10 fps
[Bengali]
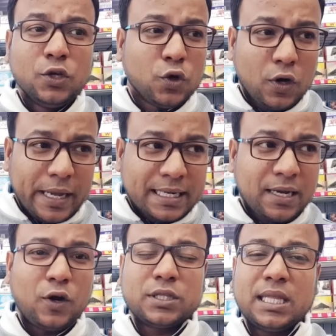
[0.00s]
তো একটা
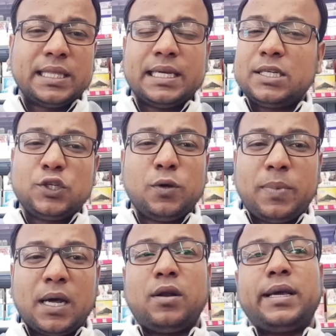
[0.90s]
হরতাল দেশের জন্য
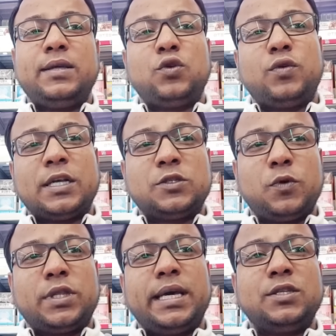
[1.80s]
ভালো না কিন্তু
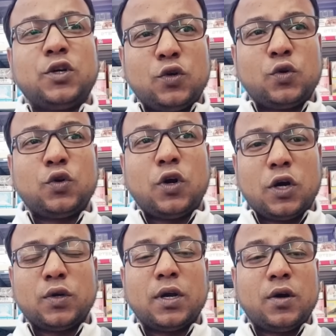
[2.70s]
রাজপথে যখন কোনো
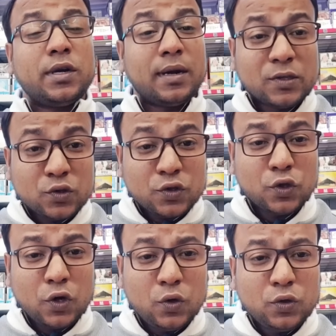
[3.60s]
ঘটনা ঘটে রাজনৈতিক
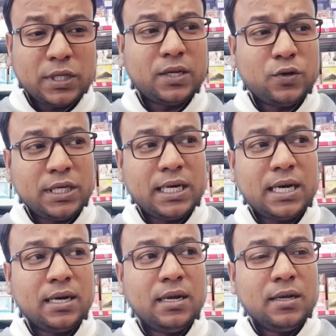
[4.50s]
দলগুলো তাদের অধিকার